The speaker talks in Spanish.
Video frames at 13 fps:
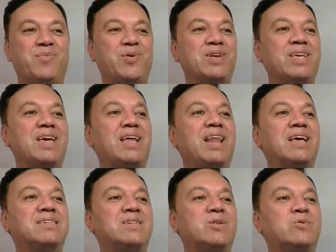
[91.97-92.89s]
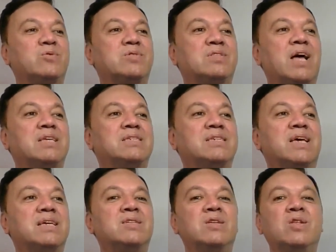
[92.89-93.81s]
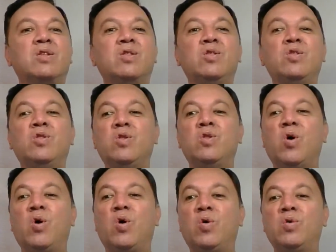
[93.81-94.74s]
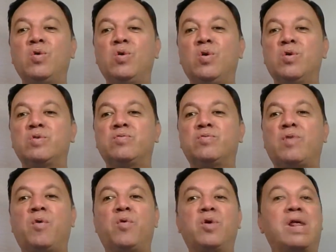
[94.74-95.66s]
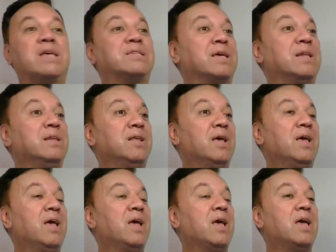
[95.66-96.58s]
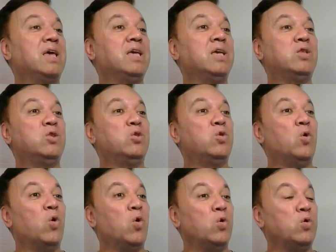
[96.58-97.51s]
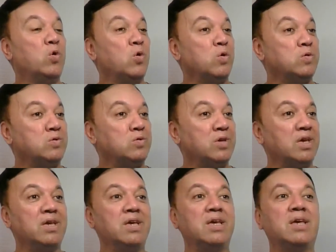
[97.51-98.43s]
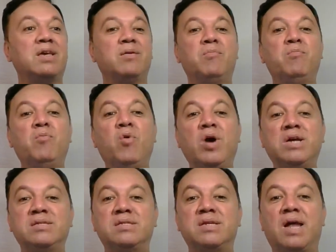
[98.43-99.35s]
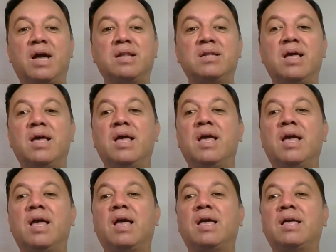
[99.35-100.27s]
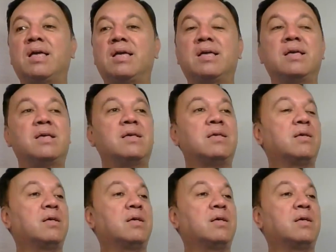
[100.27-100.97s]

porque las circunstancias no nos favorecen y no nos eh, muestran eh,